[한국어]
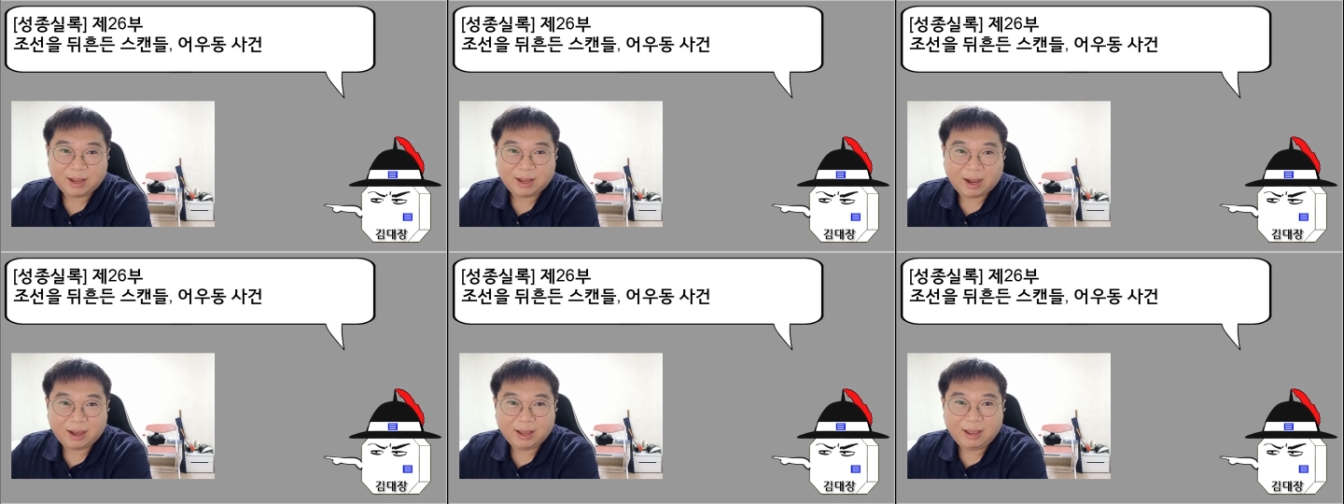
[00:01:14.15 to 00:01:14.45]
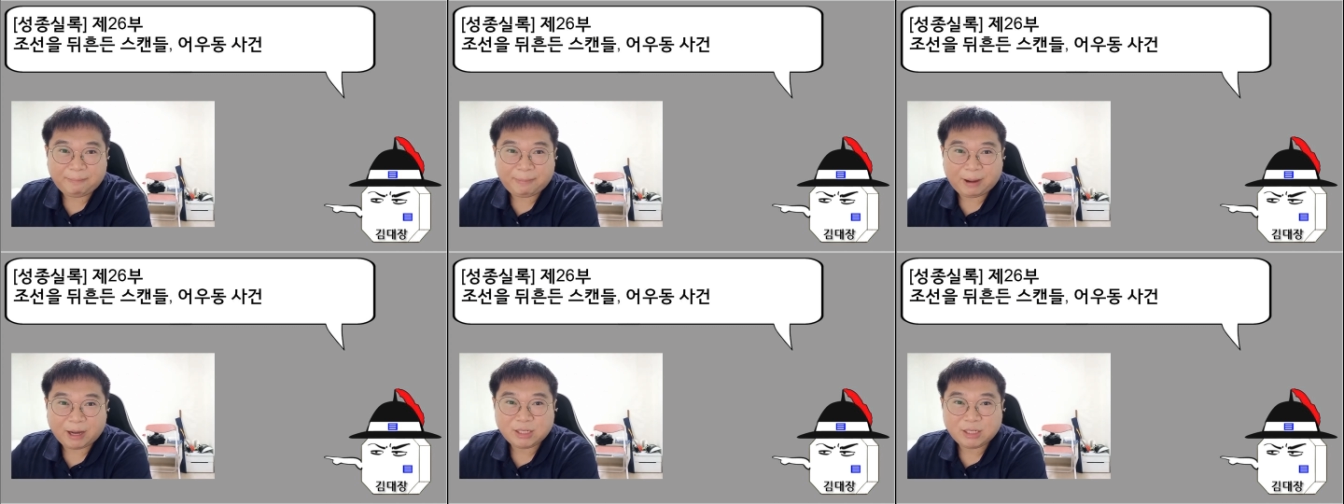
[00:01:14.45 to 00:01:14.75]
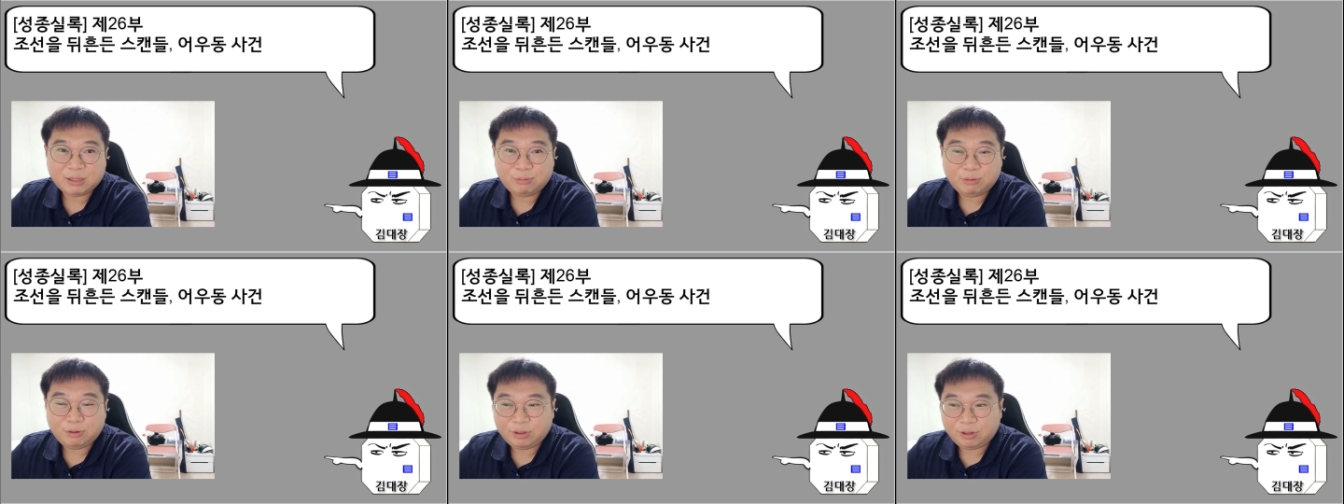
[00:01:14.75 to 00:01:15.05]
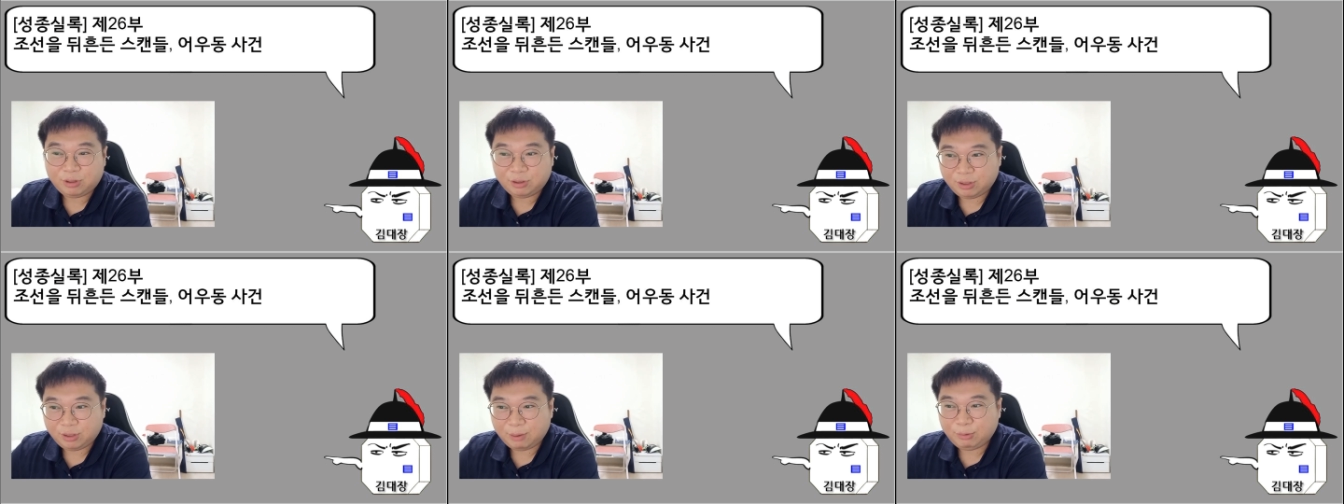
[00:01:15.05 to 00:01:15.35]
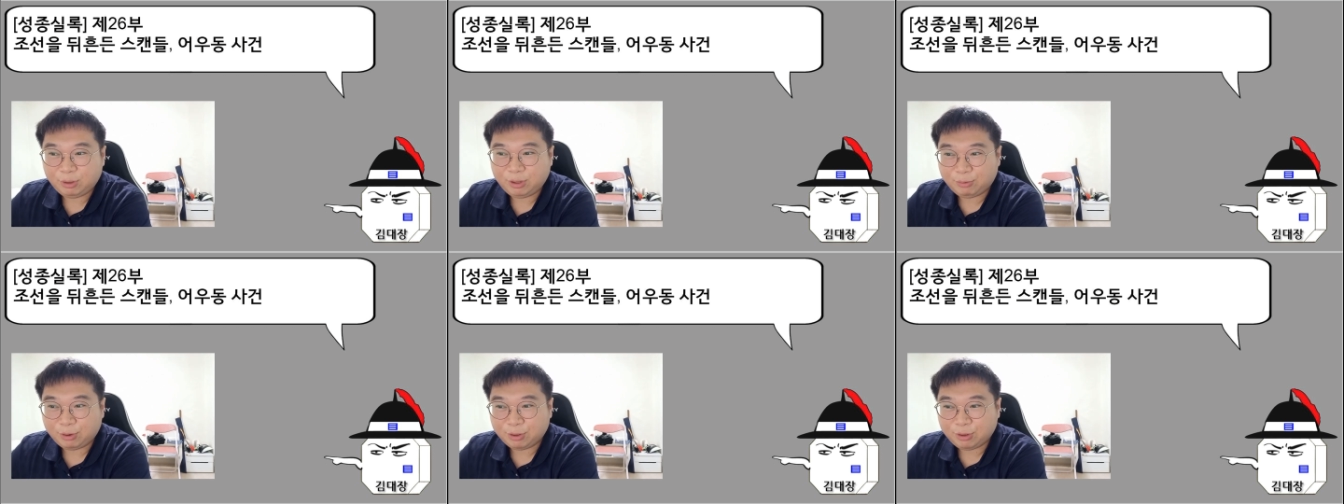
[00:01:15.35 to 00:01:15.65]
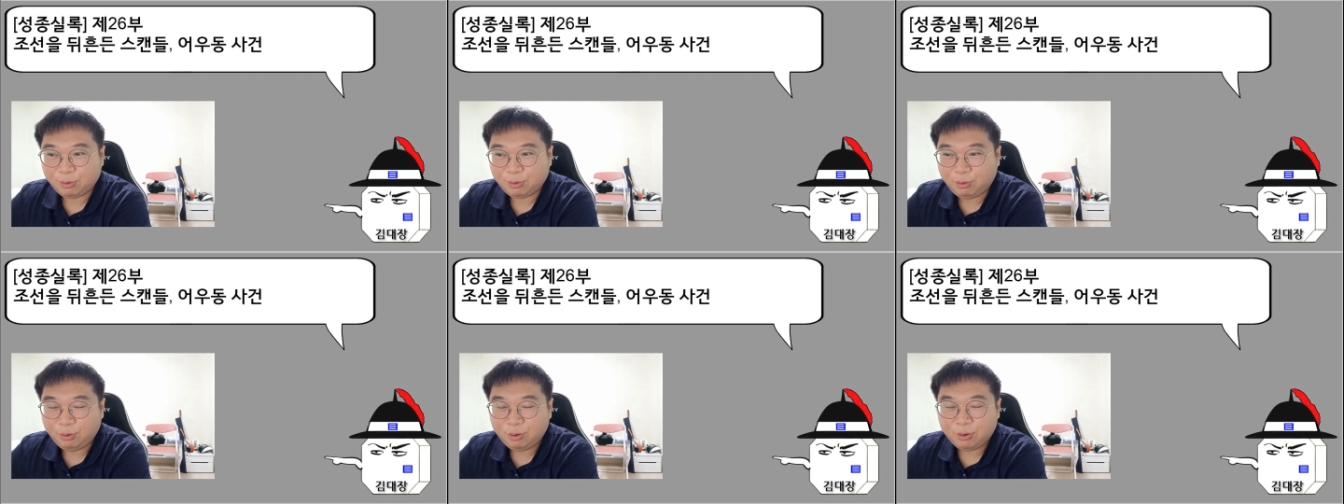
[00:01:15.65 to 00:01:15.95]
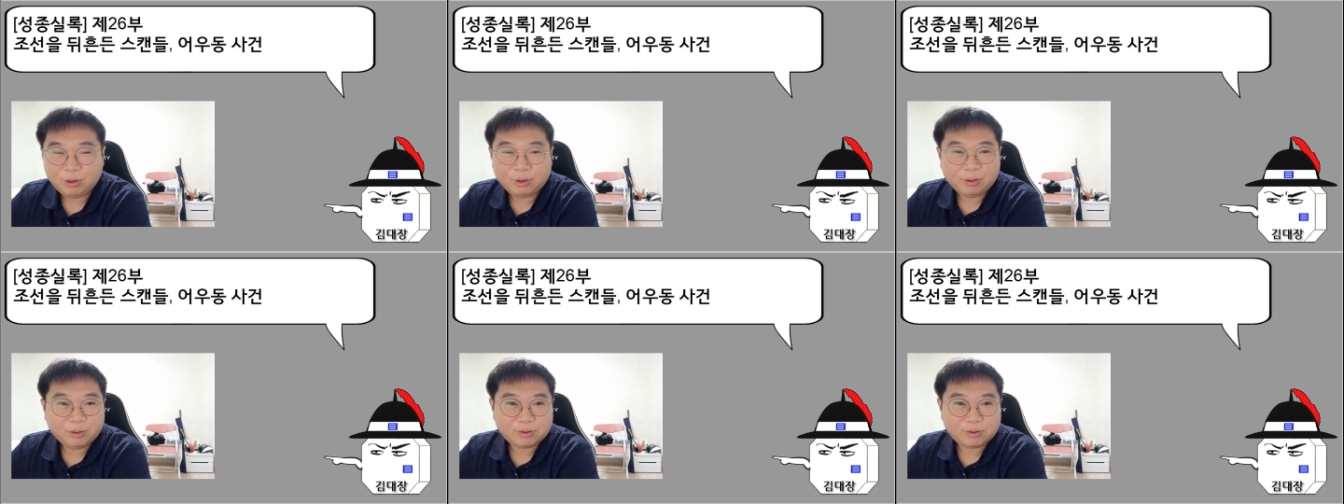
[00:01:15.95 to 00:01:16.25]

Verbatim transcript: 아예 박씨 부인을 내보내버리고